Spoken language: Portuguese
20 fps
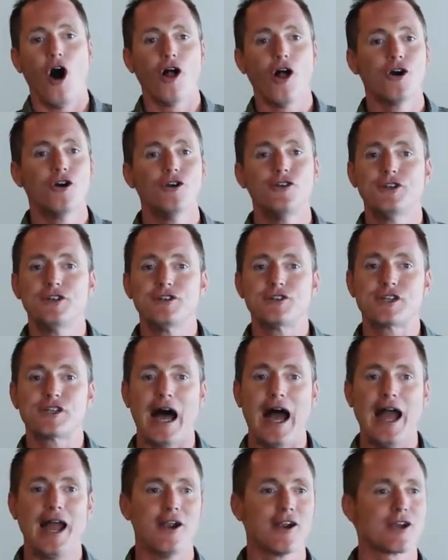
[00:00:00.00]
Todos que
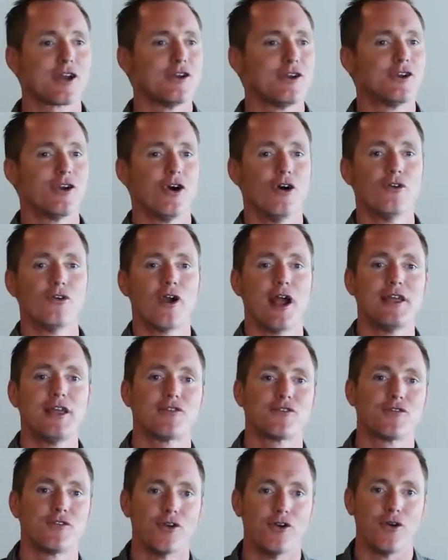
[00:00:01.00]
desejam
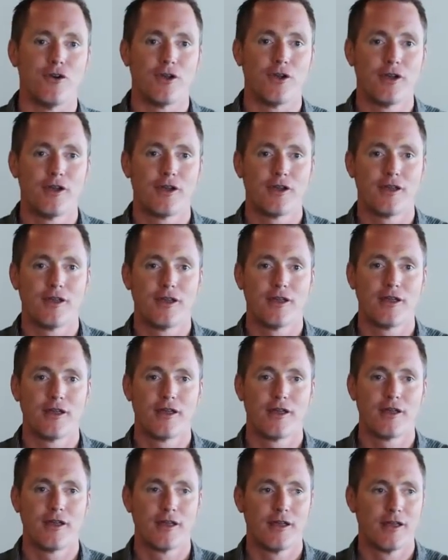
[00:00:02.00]
podem atravessar